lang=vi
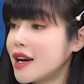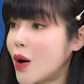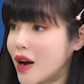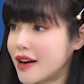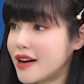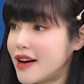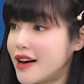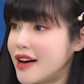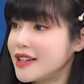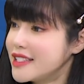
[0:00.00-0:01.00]
luật
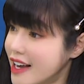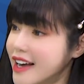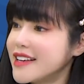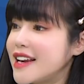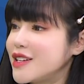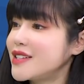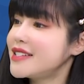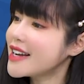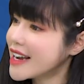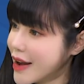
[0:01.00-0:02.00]
uh, chơi dành cho
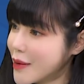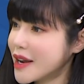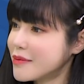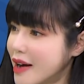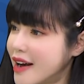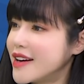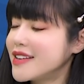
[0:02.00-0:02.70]
tất cả các khách mời,